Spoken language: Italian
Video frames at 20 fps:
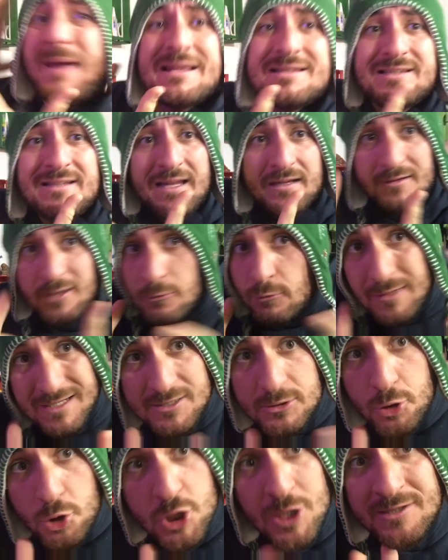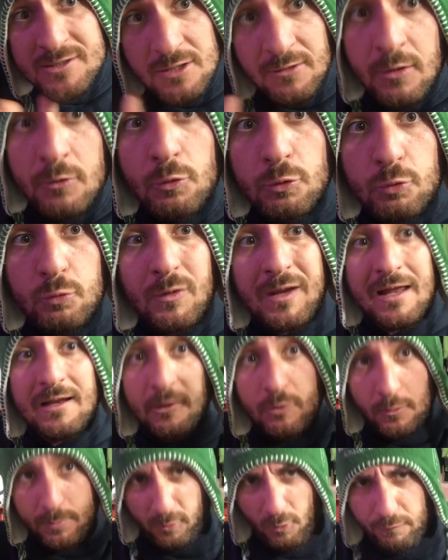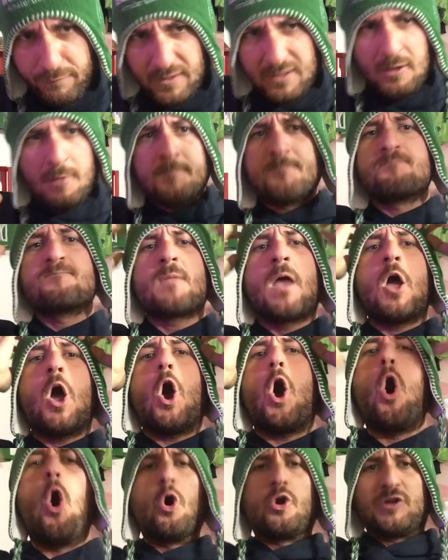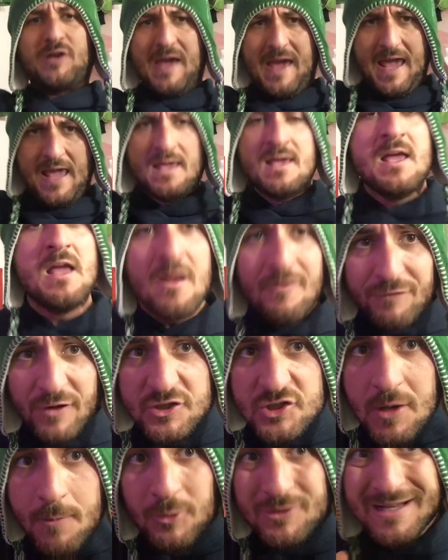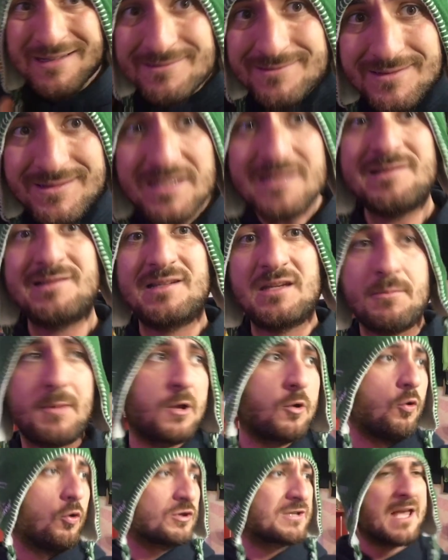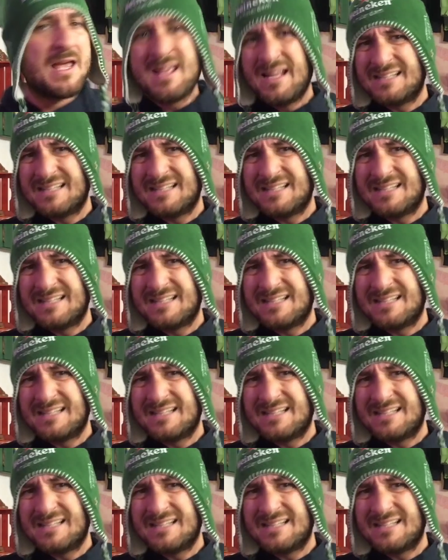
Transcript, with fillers: presidente di un'associazione culturale no profit. Ok, facciamo tantissime cose,